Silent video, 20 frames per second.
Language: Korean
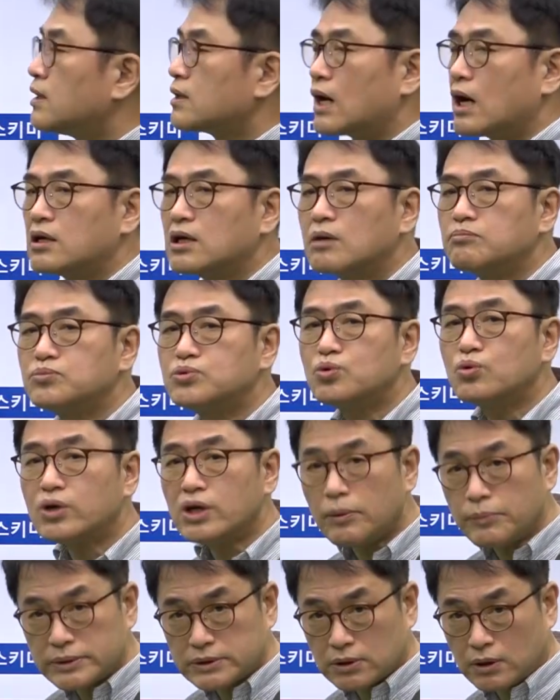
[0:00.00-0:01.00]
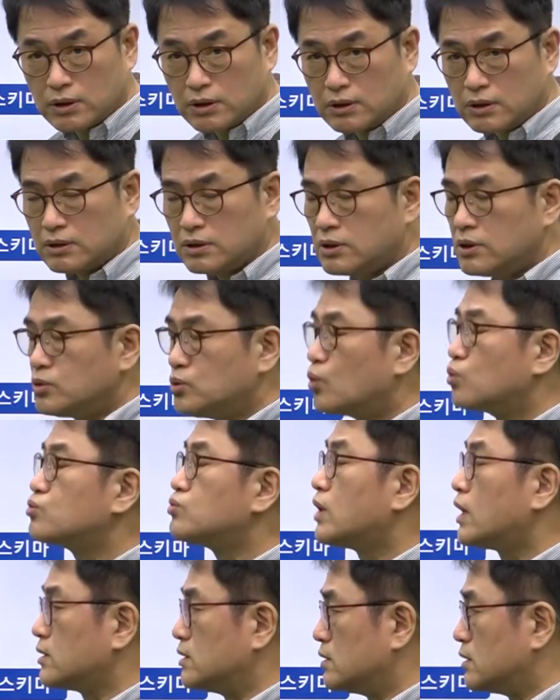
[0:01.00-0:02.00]
각각 프로그램에서
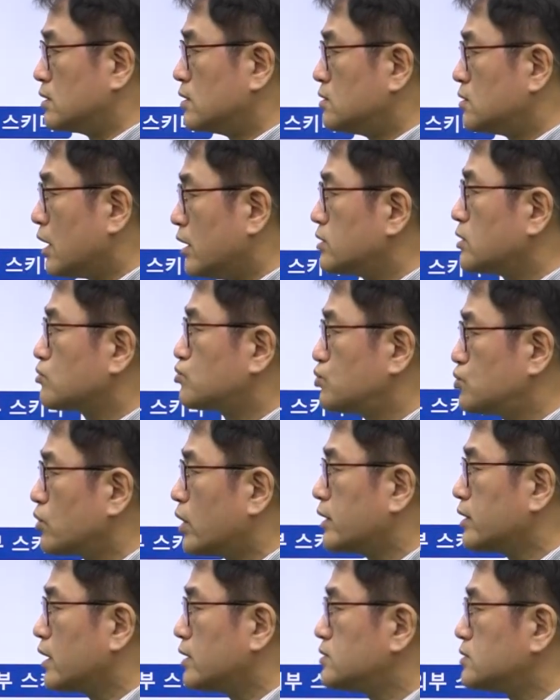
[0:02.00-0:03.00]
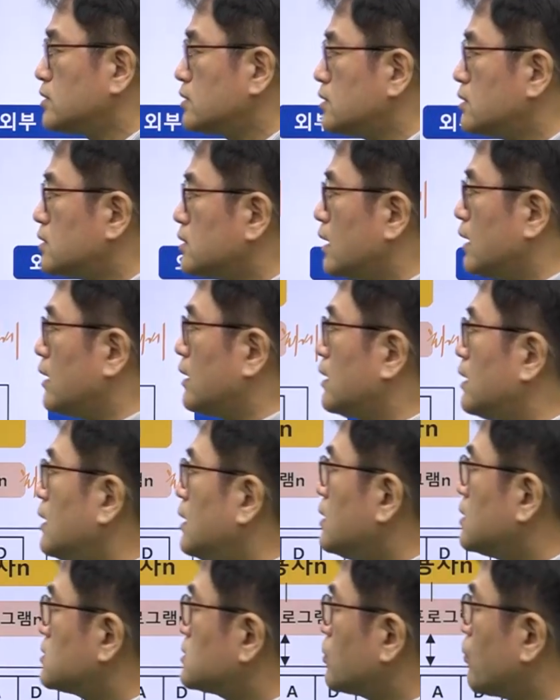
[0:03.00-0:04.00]
요구하는 데이터 구조가 있겠죠. 네.
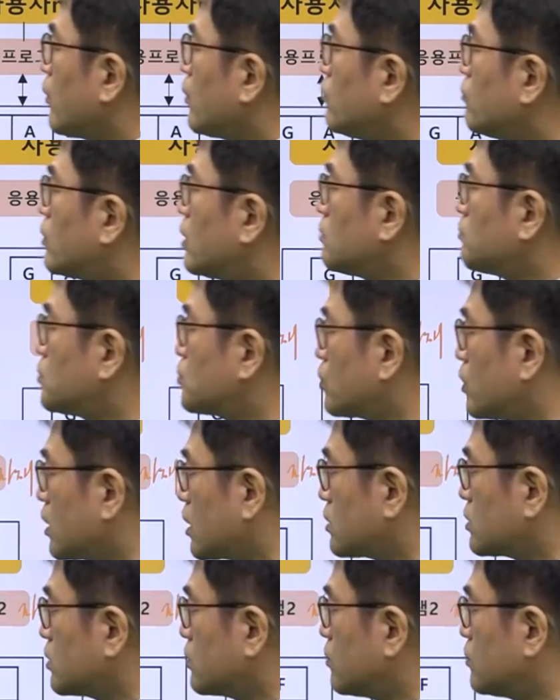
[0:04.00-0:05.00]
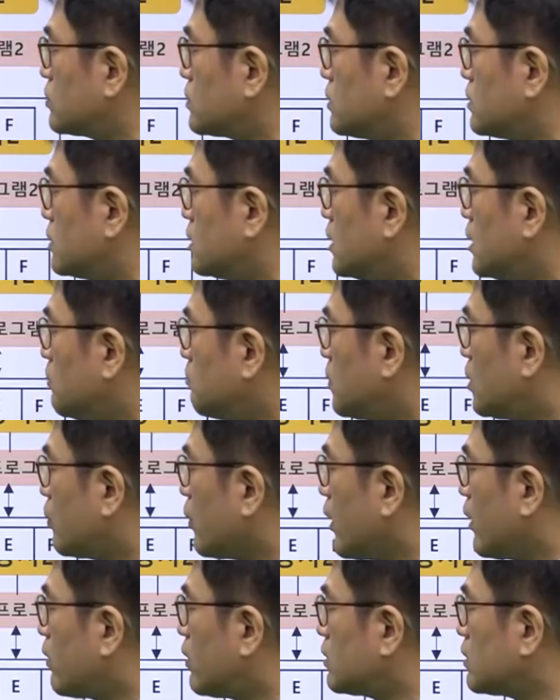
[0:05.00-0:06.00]
그래서 회원 관리 프로그램 같은 경우는 뭐
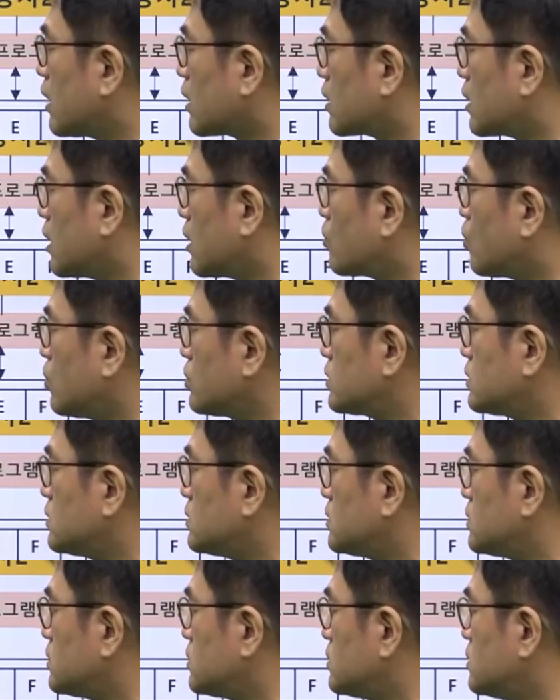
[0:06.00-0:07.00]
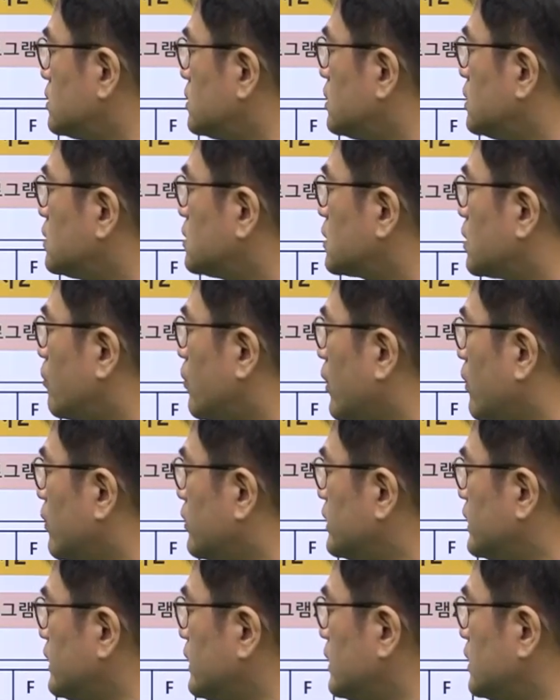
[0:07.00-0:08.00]
회원 아까 코드, 그다음
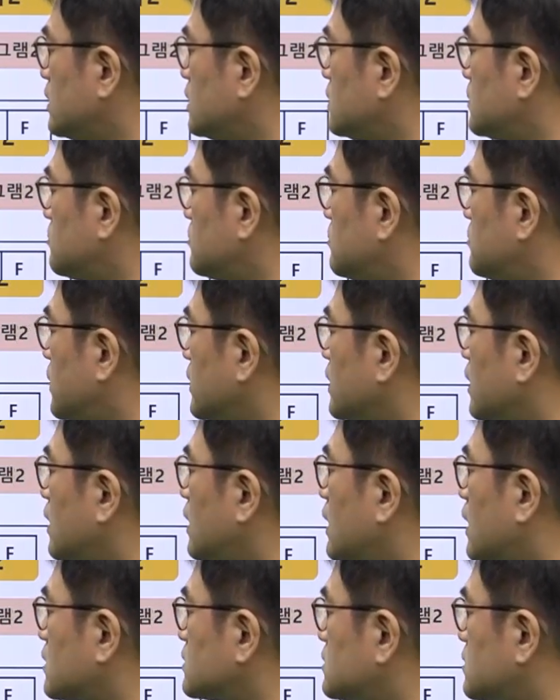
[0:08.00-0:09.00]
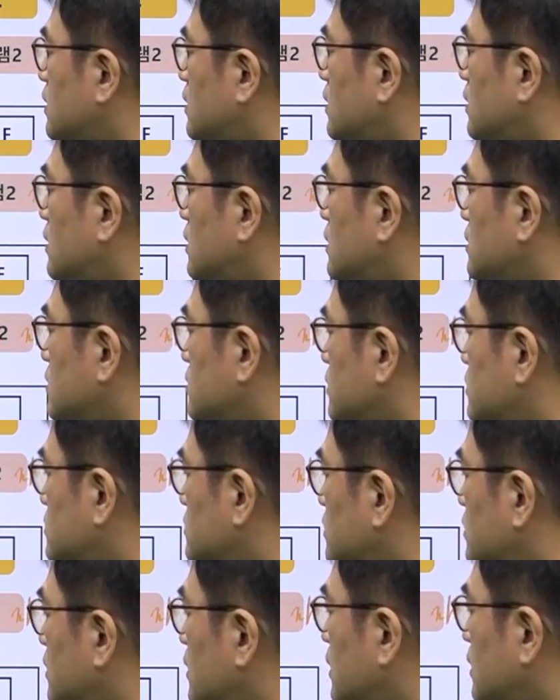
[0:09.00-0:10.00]
회원 이름, 뭐 연락처 그러죠.